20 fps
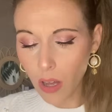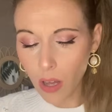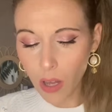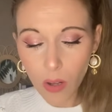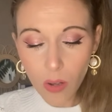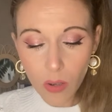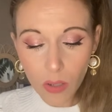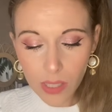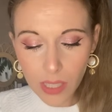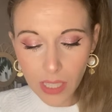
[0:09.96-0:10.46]

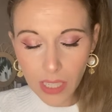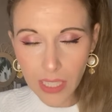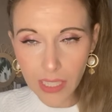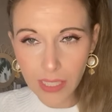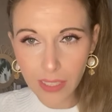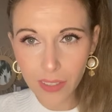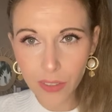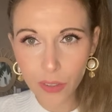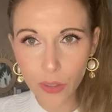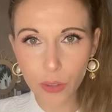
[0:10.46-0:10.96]

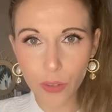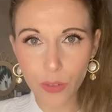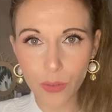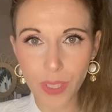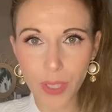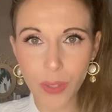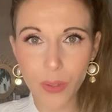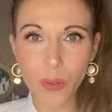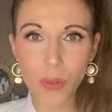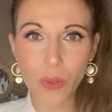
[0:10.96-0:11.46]
anglais que je
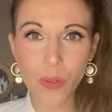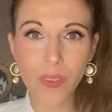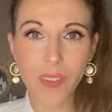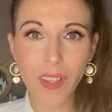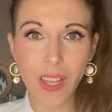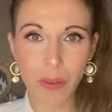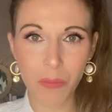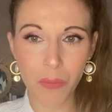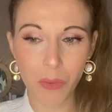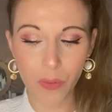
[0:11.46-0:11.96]
vais
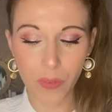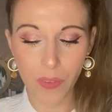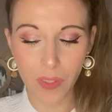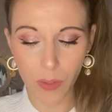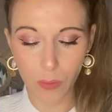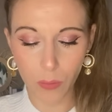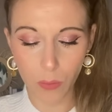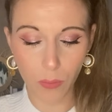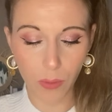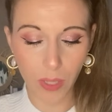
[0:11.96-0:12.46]
totalement
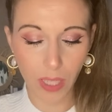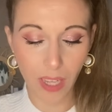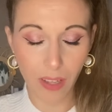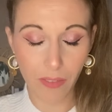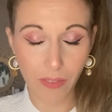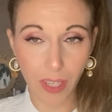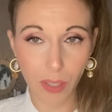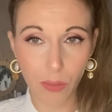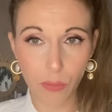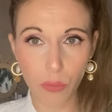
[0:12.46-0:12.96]
découvrir
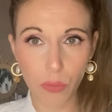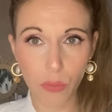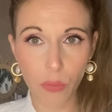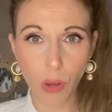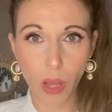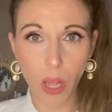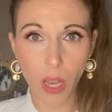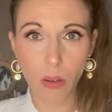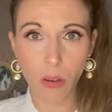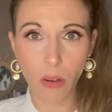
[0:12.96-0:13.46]
avec vous.
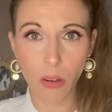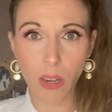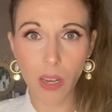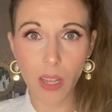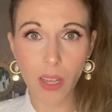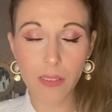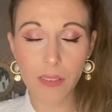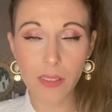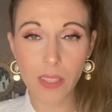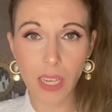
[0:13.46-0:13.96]
Alors
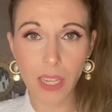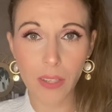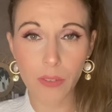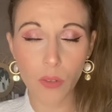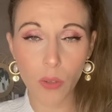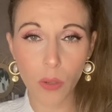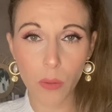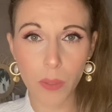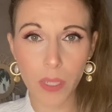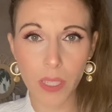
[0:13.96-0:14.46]
là, c'est la
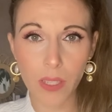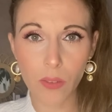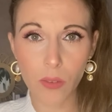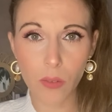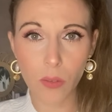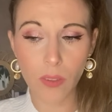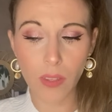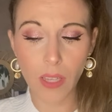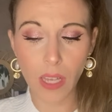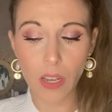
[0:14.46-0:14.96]
surprise
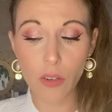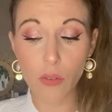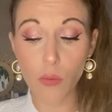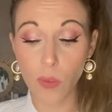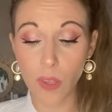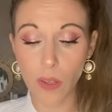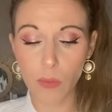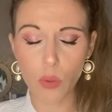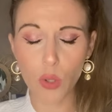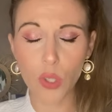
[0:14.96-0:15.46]
totale. Je
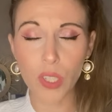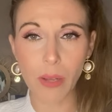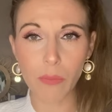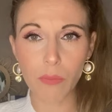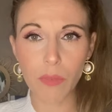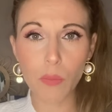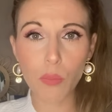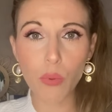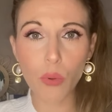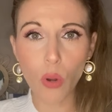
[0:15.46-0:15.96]
vous avoue que j'ai un
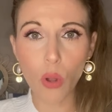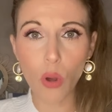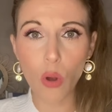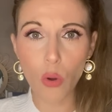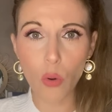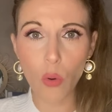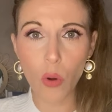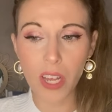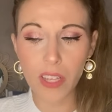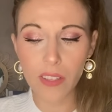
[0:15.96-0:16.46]
petit peu
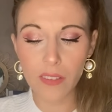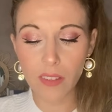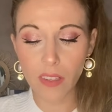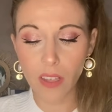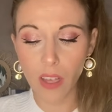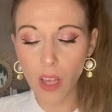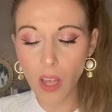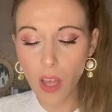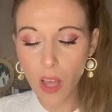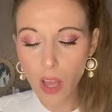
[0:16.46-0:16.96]
l'angoisse
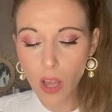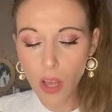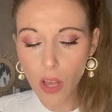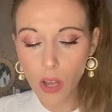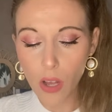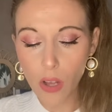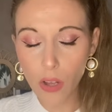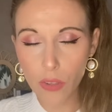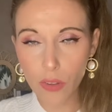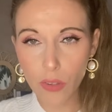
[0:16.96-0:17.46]

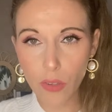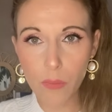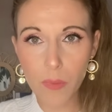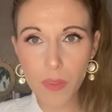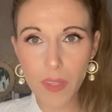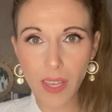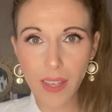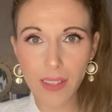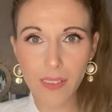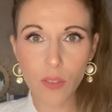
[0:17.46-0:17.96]
euh, de me
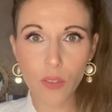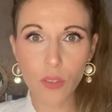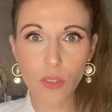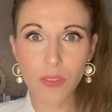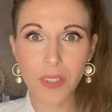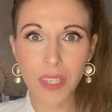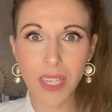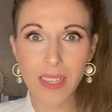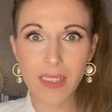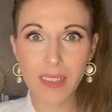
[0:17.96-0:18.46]
dire est-ce que je
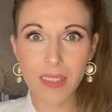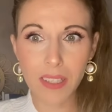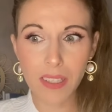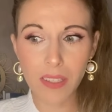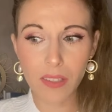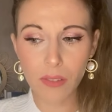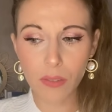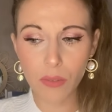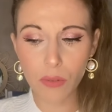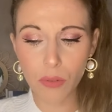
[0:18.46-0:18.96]
vais être
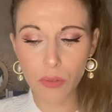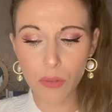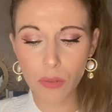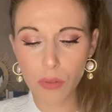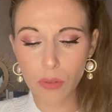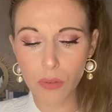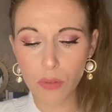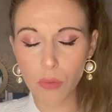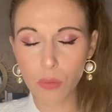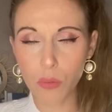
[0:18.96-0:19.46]

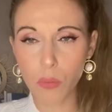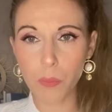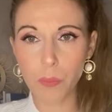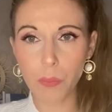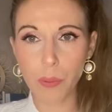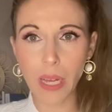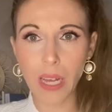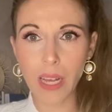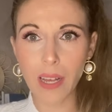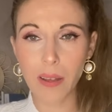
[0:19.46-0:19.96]
déçue ou
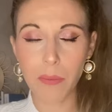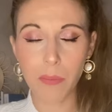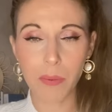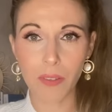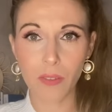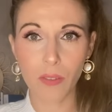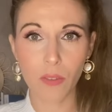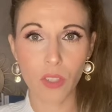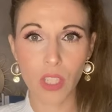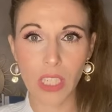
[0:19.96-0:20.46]
pas
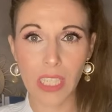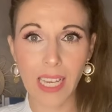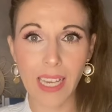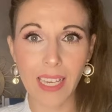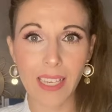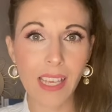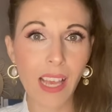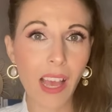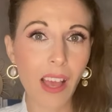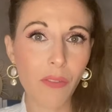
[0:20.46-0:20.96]
parce que j'ai
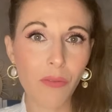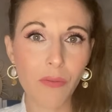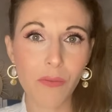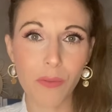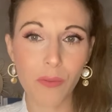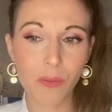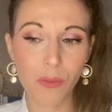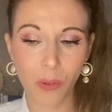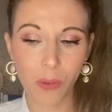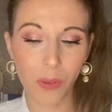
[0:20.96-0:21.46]
rien
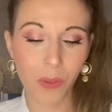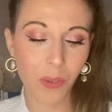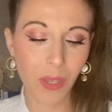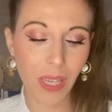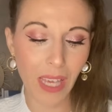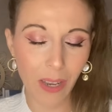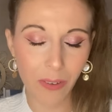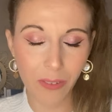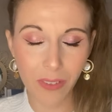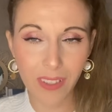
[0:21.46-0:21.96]
vu sur ce
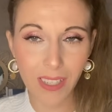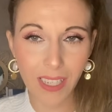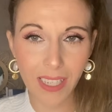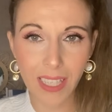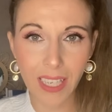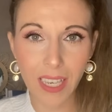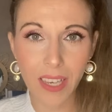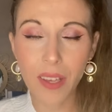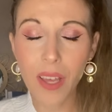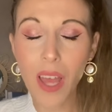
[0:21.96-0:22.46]

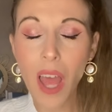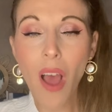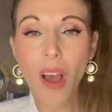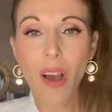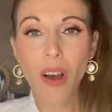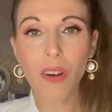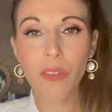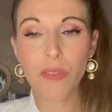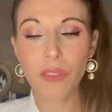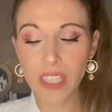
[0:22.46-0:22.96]
calendrier.
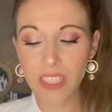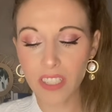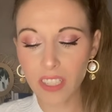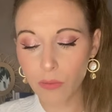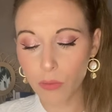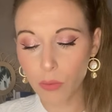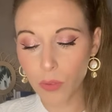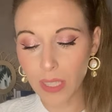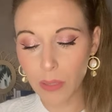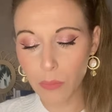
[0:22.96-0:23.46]
En fait, j'ai
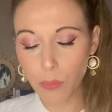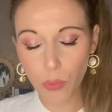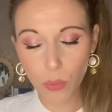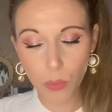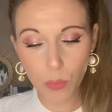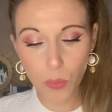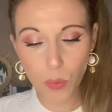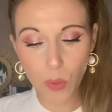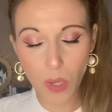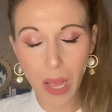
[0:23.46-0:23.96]
vu des
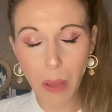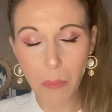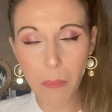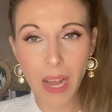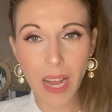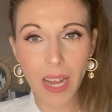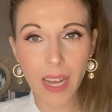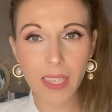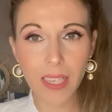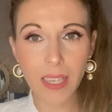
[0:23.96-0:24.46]
pubs de la
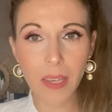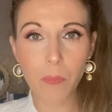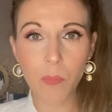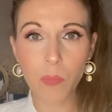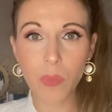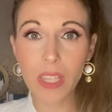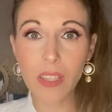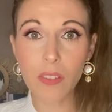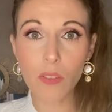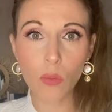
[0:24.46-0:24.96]
marque.
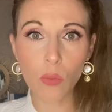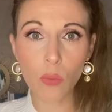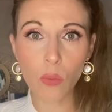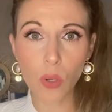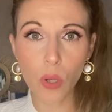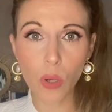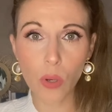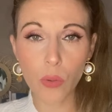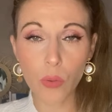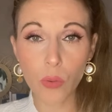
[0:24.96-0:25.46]
Ils ont
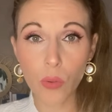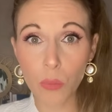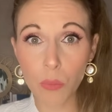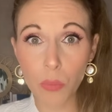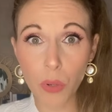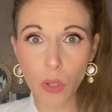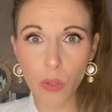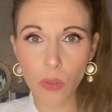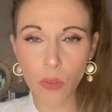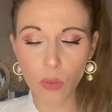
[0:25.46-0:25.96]
euh, une
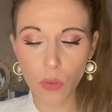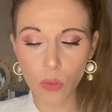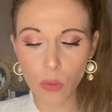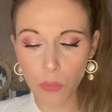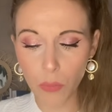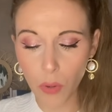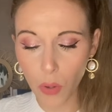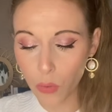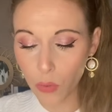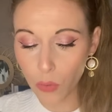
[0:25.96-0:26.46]
box
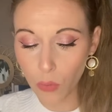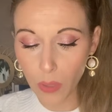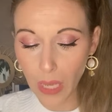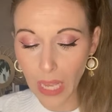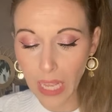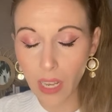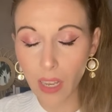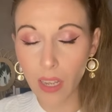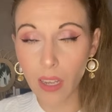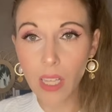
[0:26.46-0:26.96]

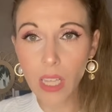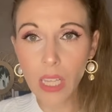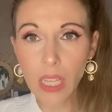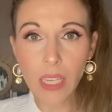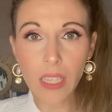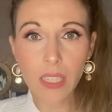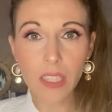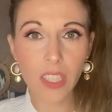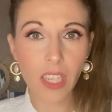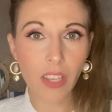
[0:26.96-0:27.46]
mensuelle
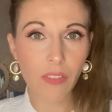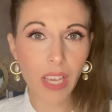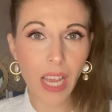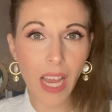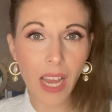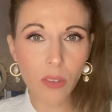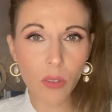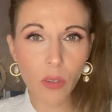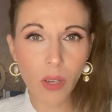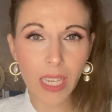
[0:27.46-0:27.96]
j'avais
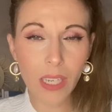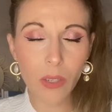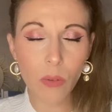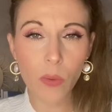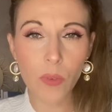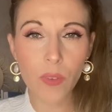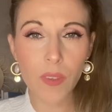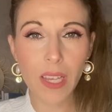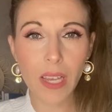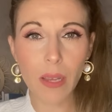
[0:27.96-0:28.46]
adoré le
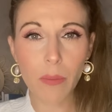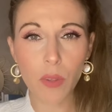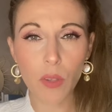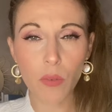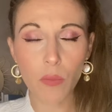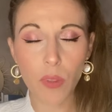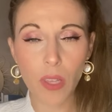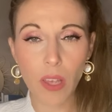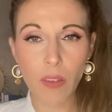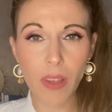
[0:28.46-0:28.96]
concept,
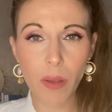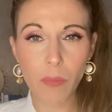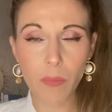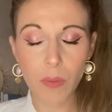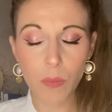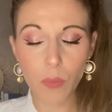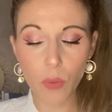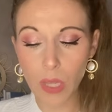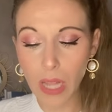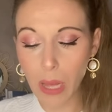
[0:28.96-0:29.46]
vous avez un
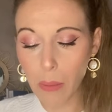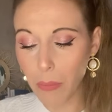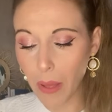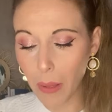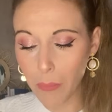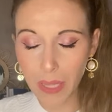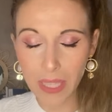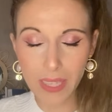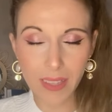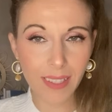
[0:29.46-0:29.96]
petit peu de la
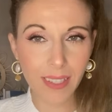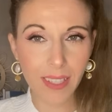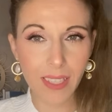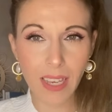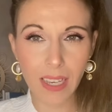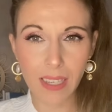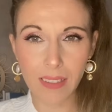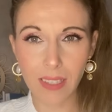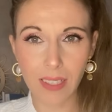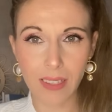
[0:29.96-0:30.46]
papeterie,
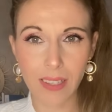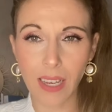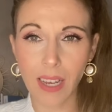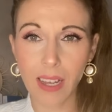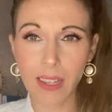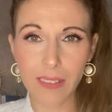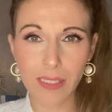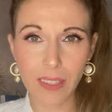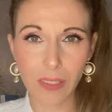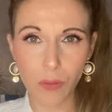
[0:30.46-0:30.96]
etc.
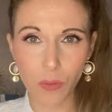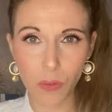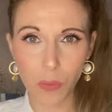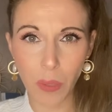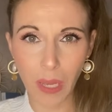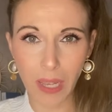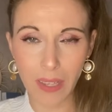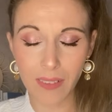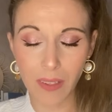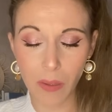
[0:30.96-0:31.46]
C'est
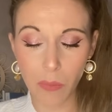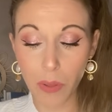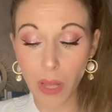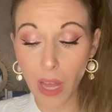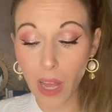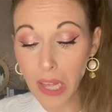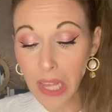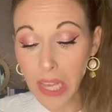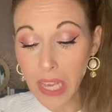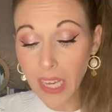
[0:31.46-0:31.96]
super
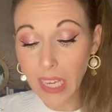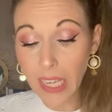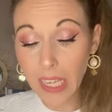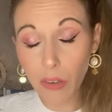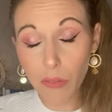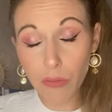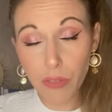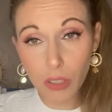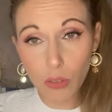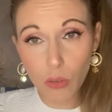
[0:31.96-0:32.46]
sympa. Et
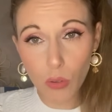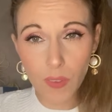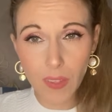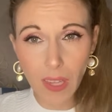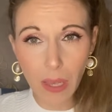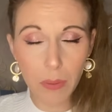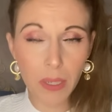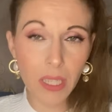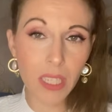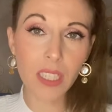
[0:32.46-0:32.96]
en fait, juste
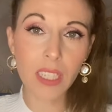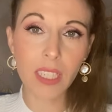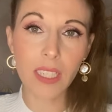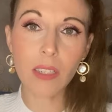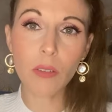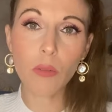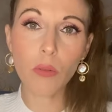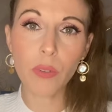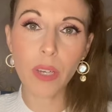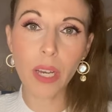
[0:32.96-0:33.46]
après, j'ai
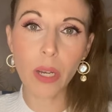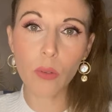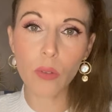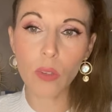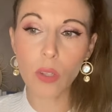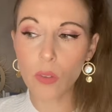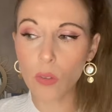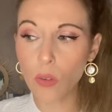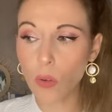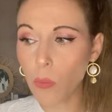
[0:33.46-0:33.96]
découvert
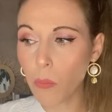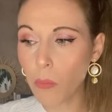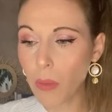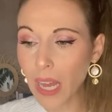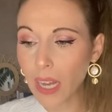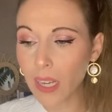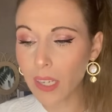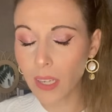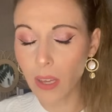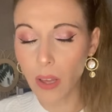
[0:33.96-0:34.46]
une autre
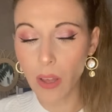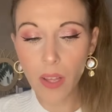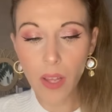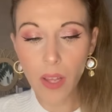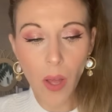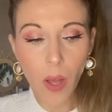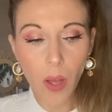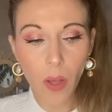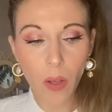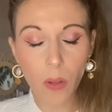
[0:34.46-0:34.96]
marque,
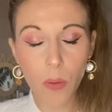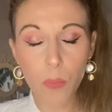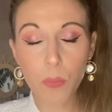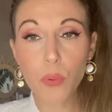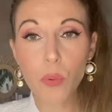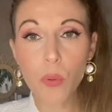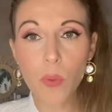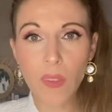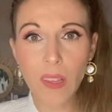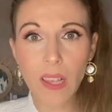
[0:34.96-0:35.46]
euh,
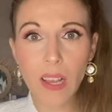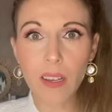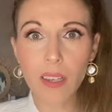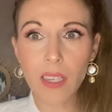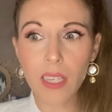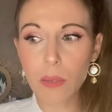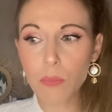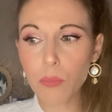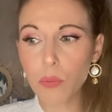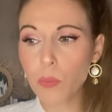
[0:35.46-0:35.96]
Poussin
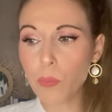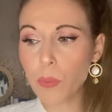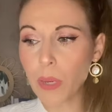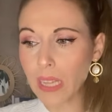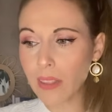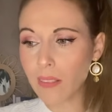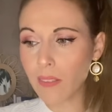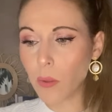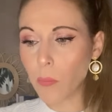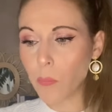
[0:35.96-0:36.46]
et
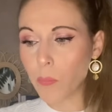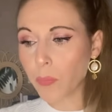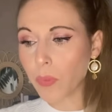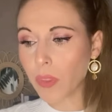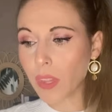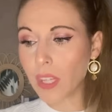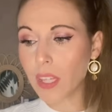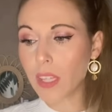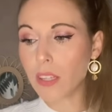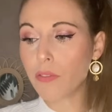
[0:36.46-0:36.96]
Poupette,
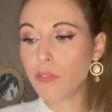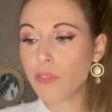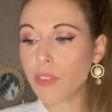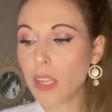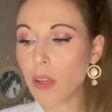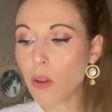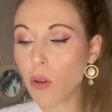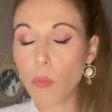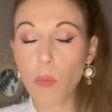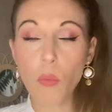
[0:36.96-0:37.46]
qui
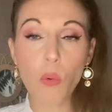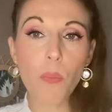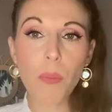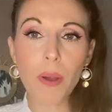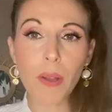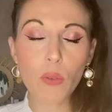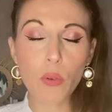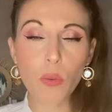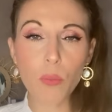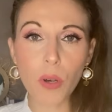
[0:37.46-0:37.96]
fait, euh, bon,
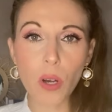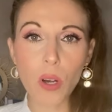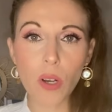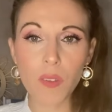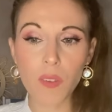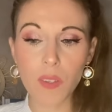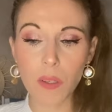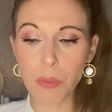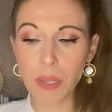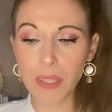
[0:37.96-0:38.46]
pas de
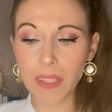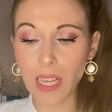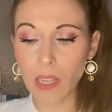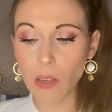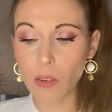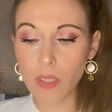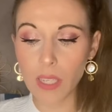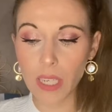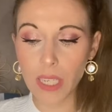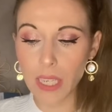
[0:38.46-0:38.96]
box et pas de
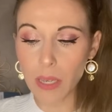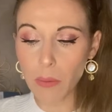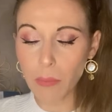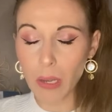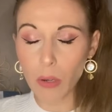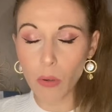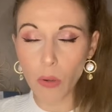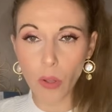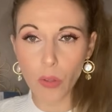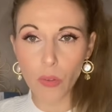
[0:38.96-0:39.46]
calendrier,
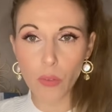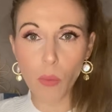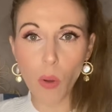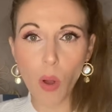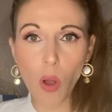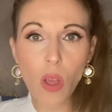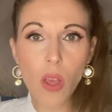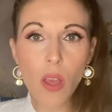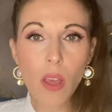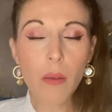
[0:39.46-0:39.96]
malheureusement.